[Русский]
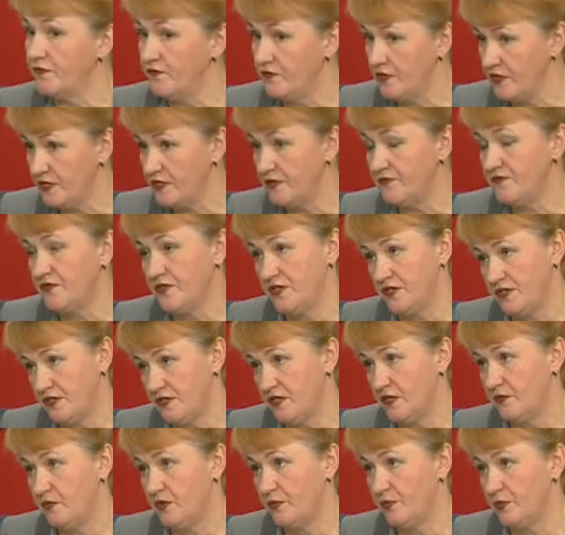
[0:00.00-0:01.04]
видим в
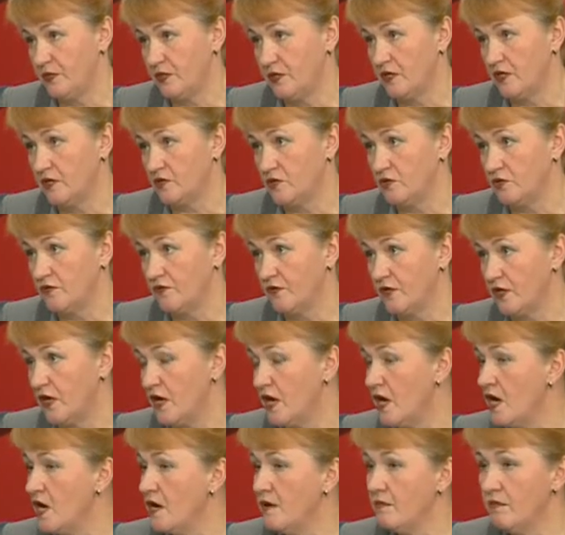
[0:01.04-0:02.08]
системе подготовки,
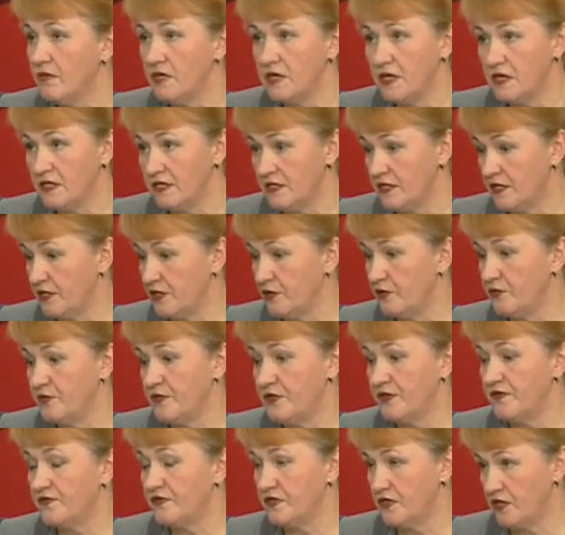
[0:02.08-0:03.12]
мы не
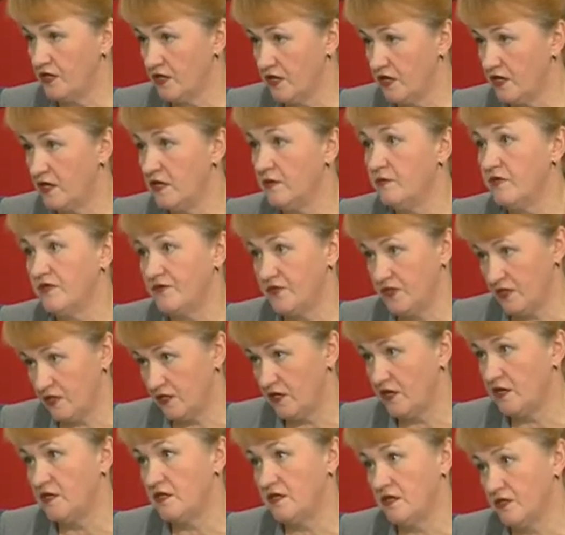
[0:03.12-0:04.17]
остаемся в стороне, мы
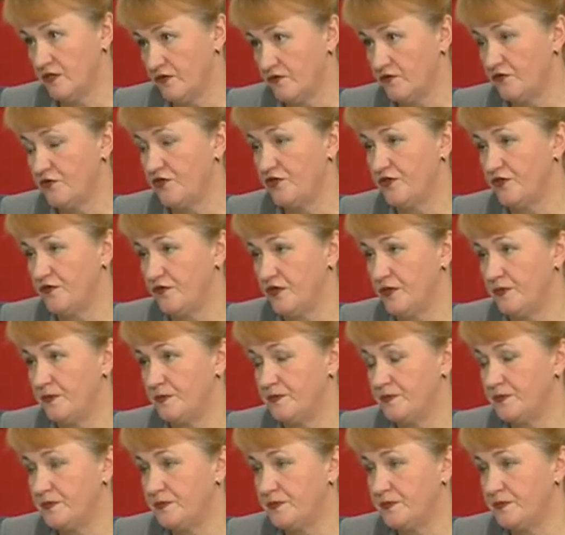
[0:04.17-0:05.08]
всегда это озвучиваем.